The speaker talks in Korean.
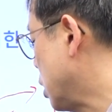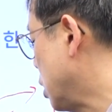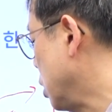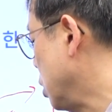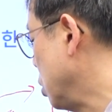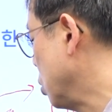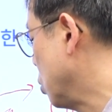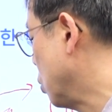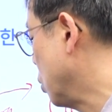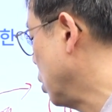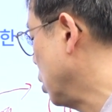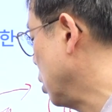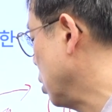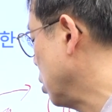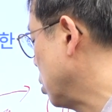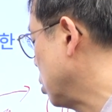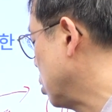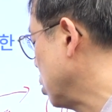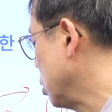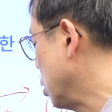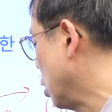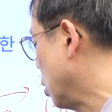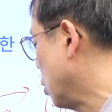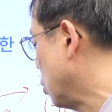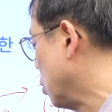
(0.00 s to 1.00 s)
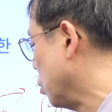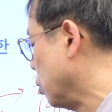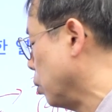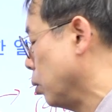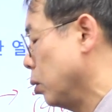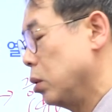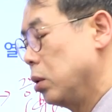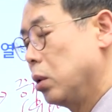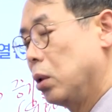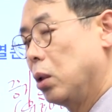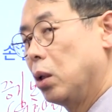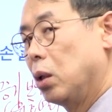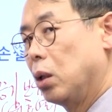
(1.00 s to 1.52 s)
지니고 있는
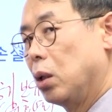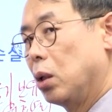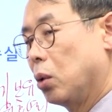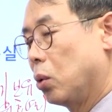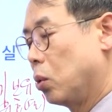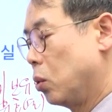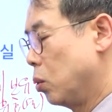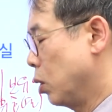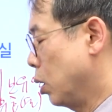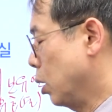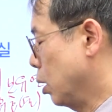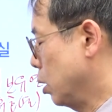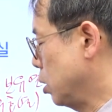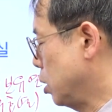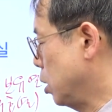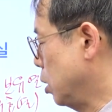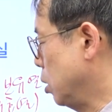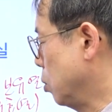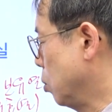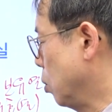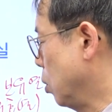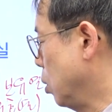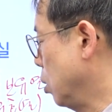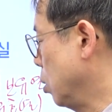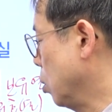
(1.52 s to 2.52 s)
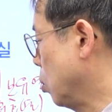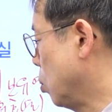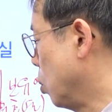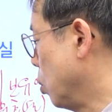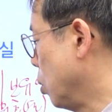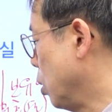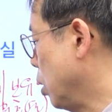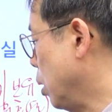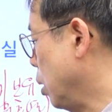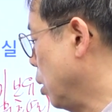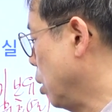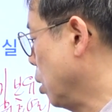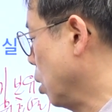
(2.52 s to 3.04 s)
뜨거운 공기가 지니고 있는
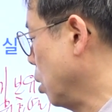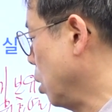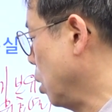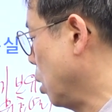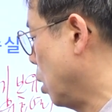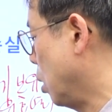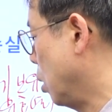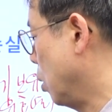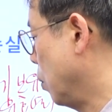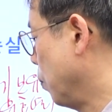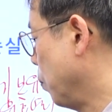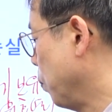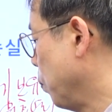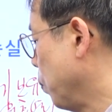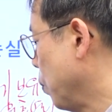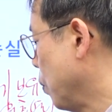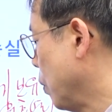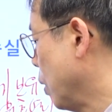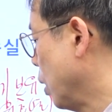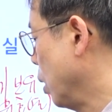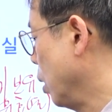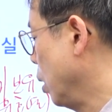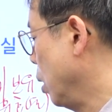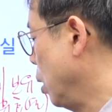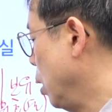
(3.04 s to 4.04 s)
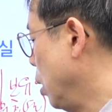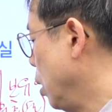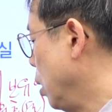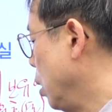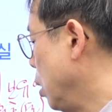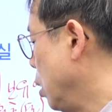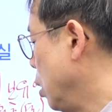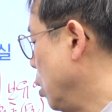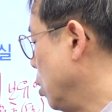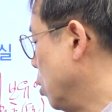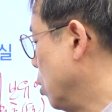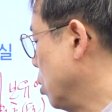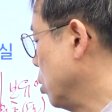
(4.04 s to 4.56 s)
공기의 현열
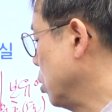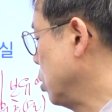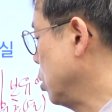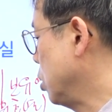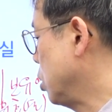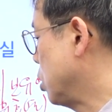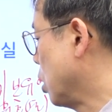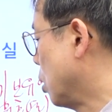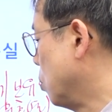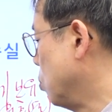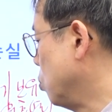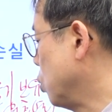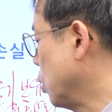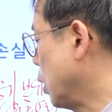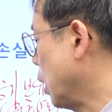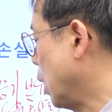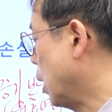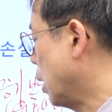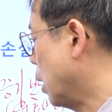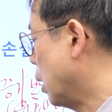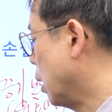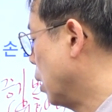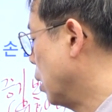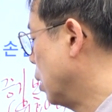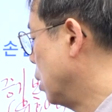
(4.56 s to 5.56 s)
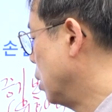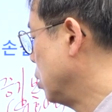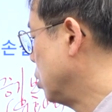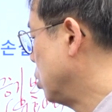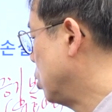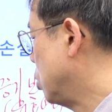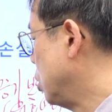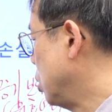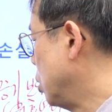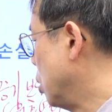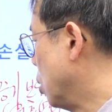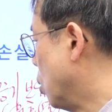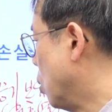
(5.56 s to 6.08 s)
이런 것은 전부 다
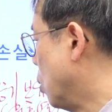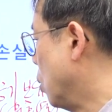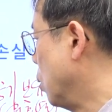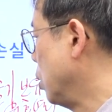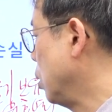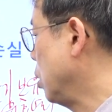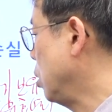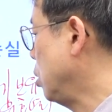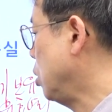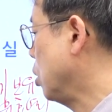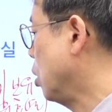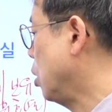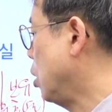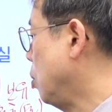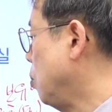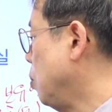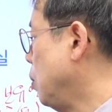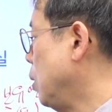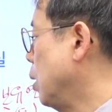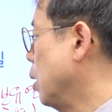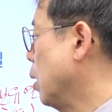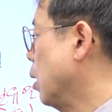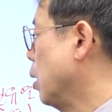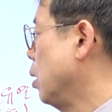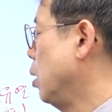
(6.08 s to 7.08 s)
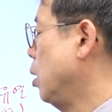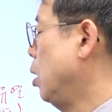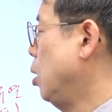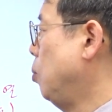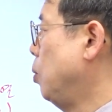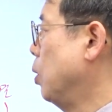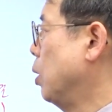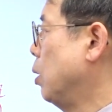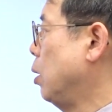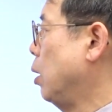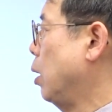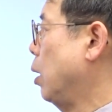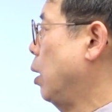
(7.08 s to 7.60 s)
들어오는 열입니다.
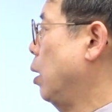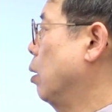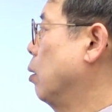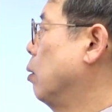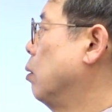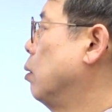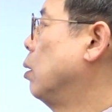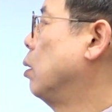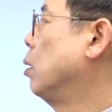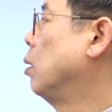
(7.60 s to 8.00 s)
이별이에요.